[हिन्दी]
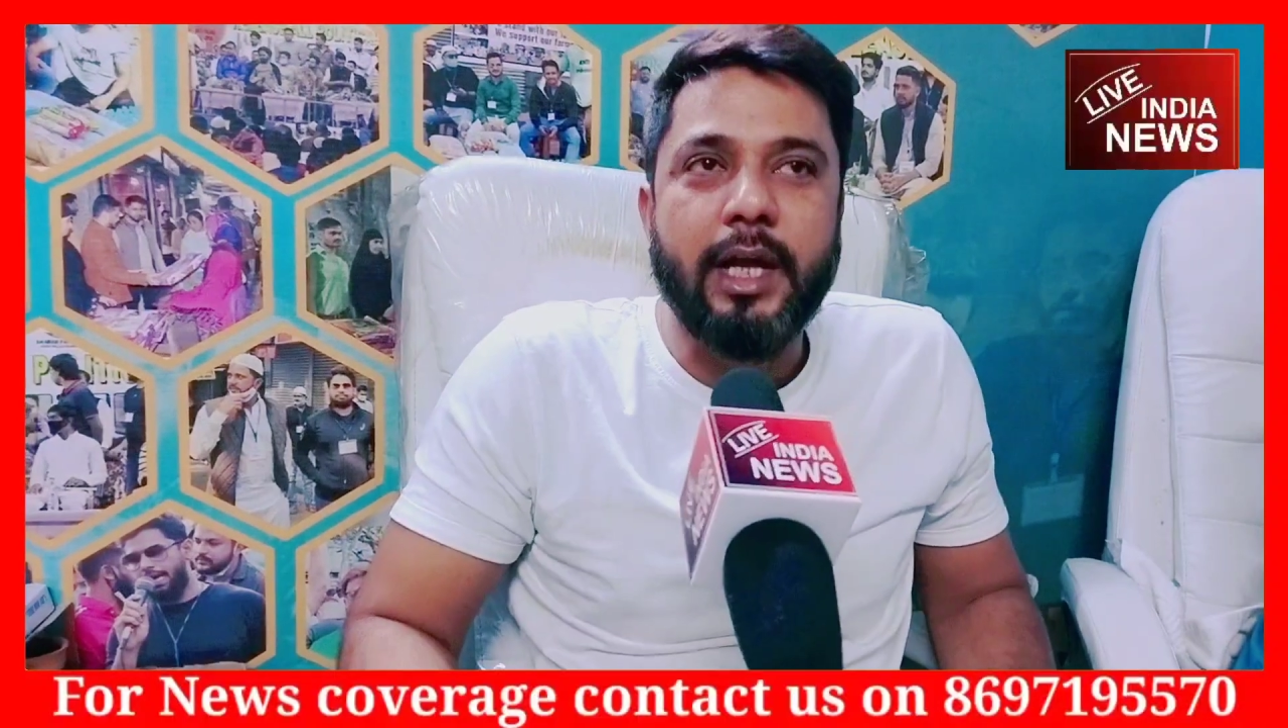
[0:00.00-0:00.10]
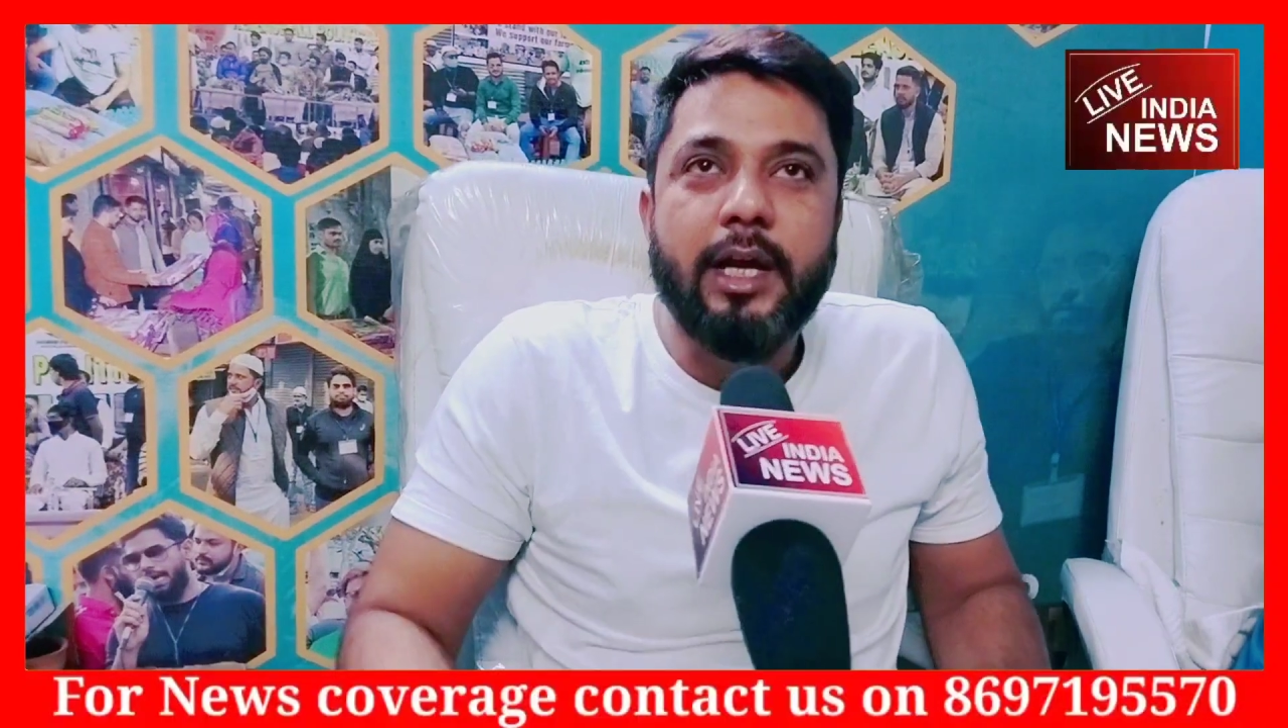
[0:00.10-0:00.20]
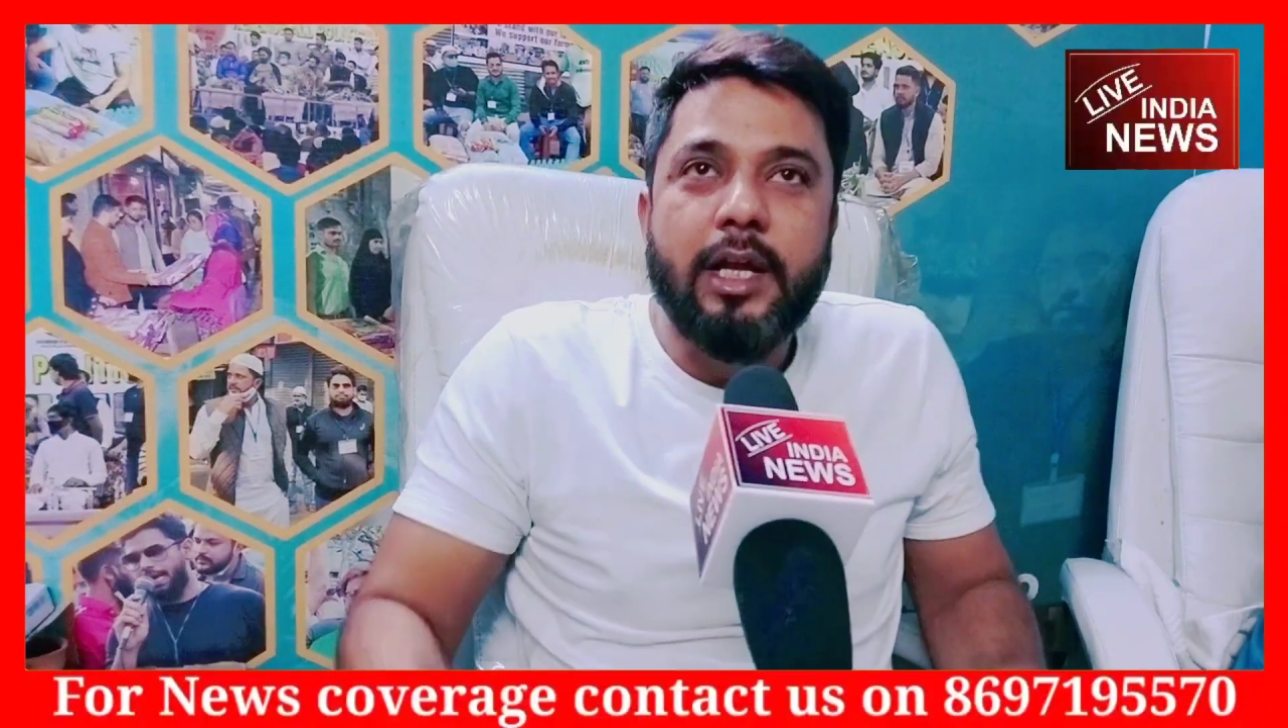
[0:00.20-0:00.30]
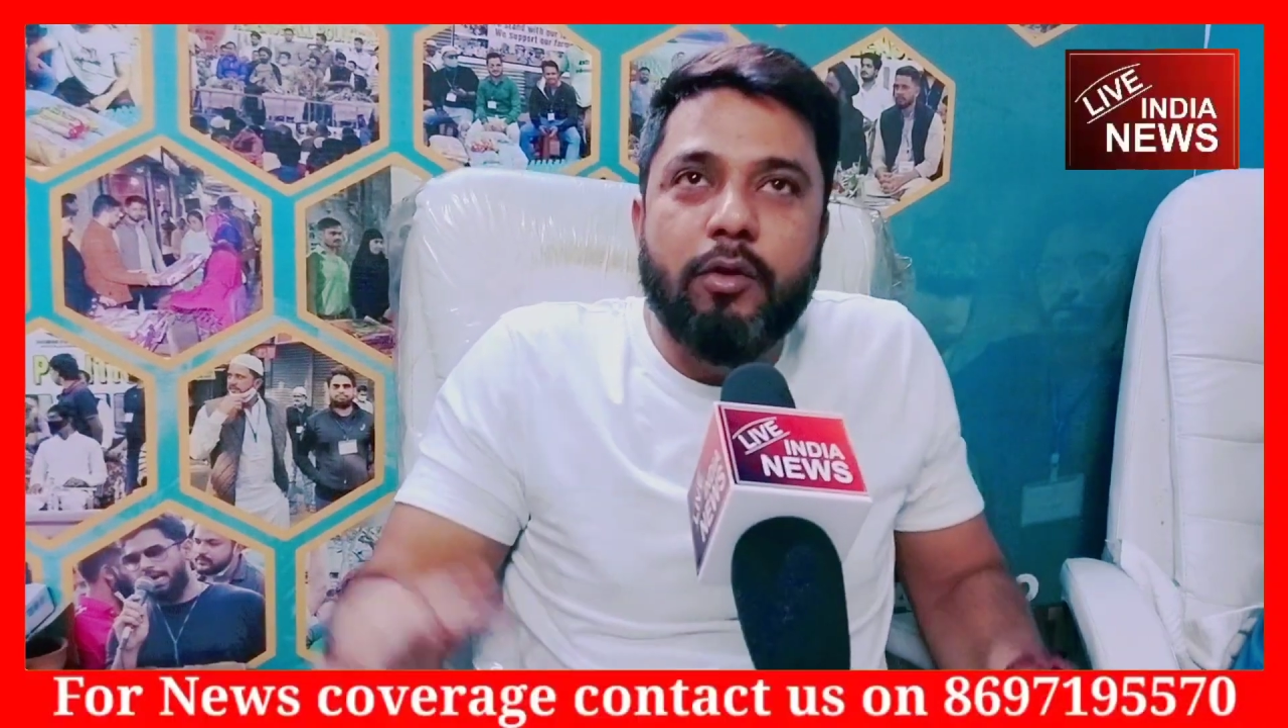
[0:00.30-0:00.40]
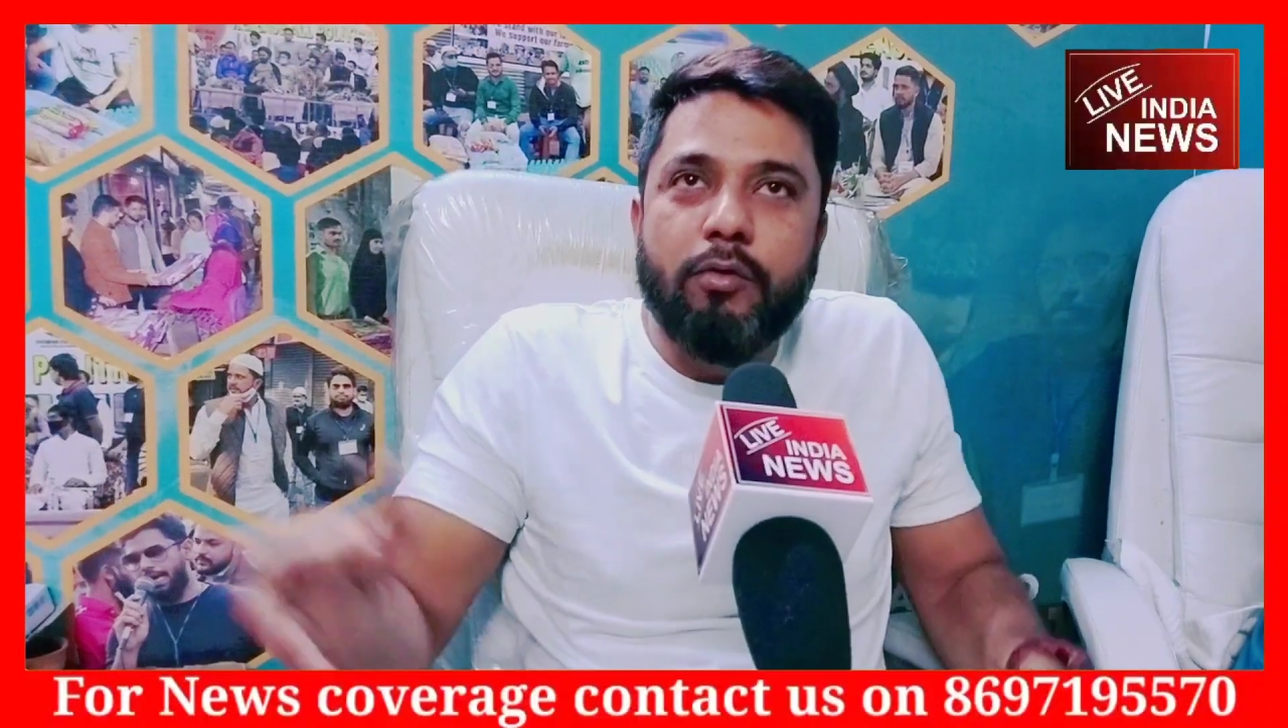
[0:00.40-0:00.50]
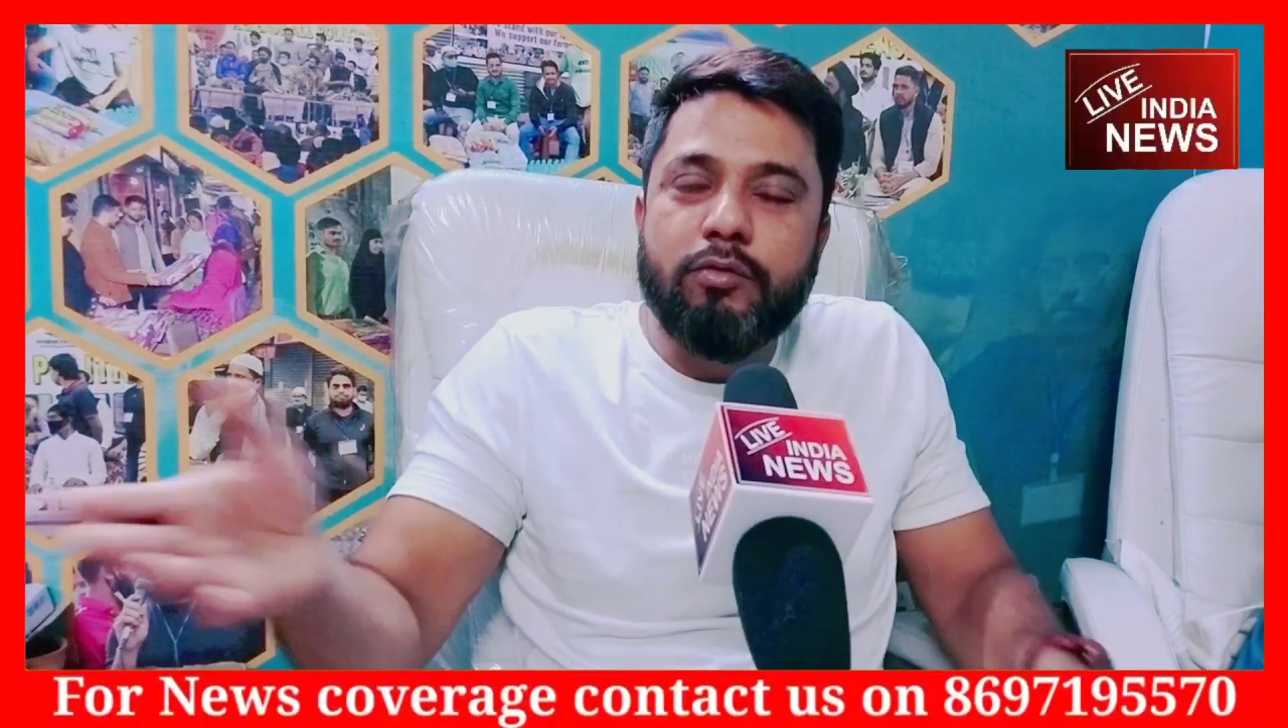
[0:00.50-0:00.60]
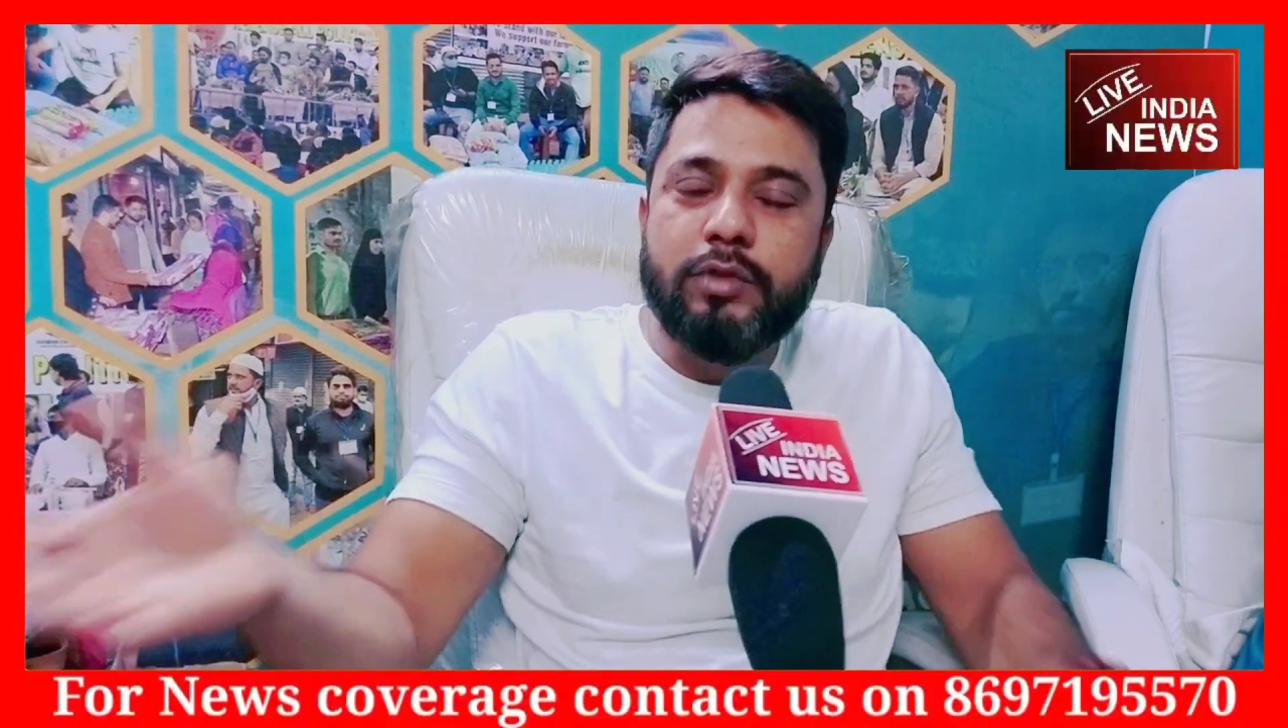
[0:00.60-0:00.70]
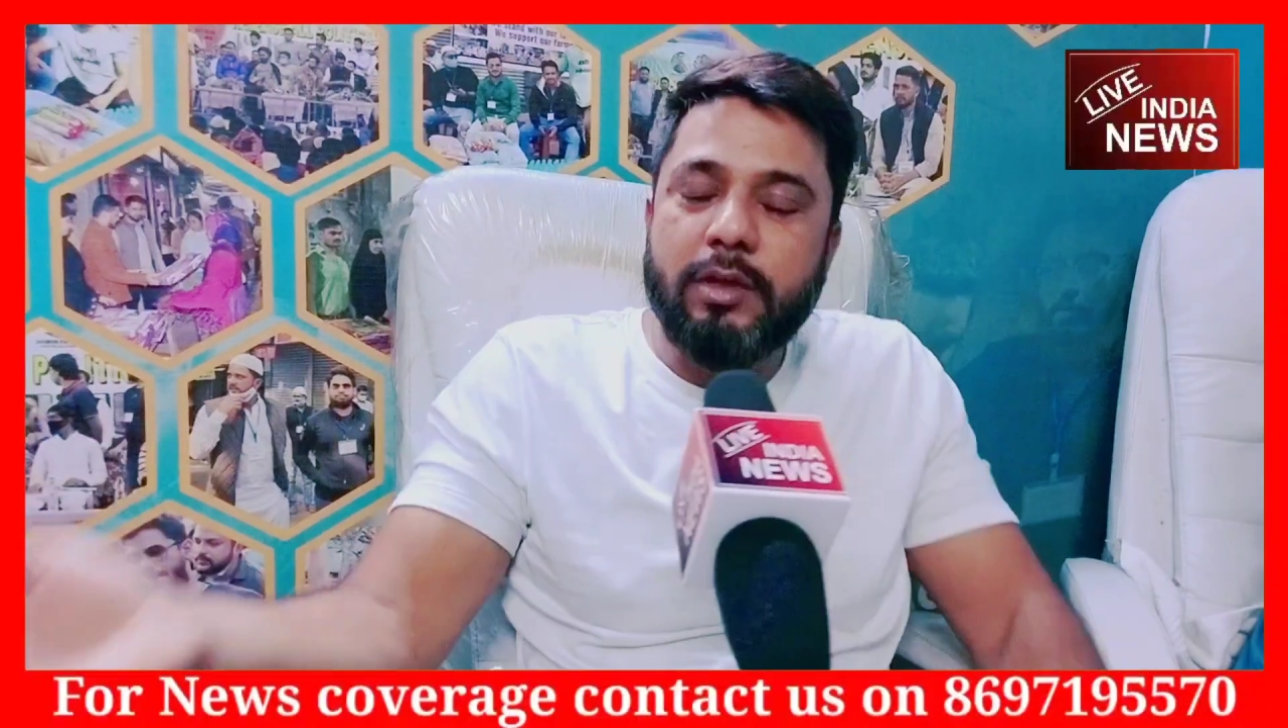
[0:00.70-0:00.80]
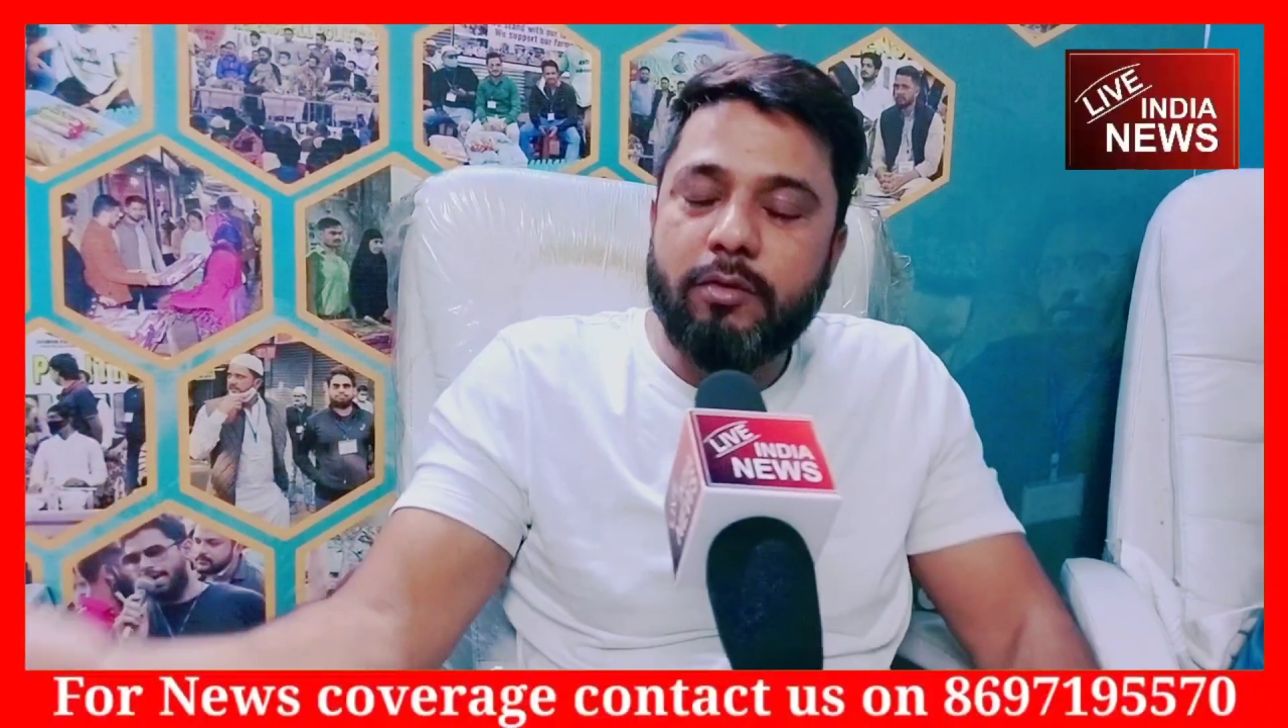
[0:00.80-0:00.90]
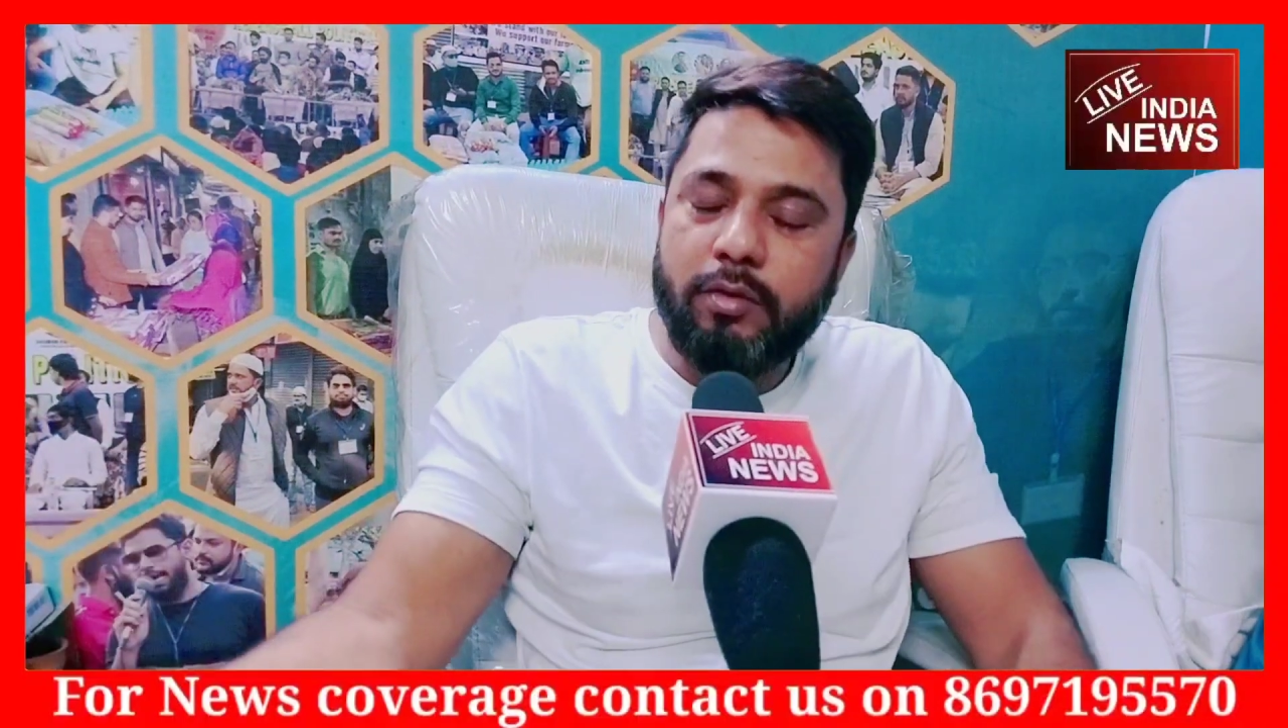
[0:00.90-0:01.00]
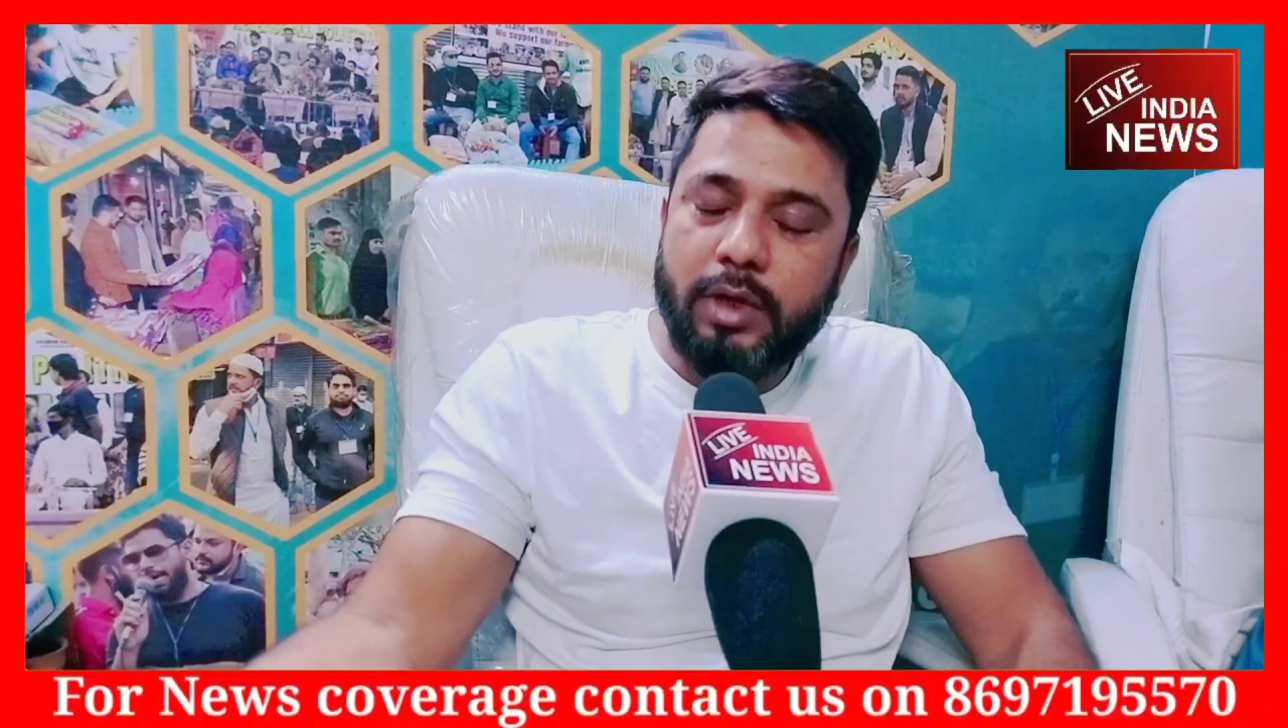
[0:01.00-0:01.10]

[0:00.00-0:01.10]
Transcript: ना उनसे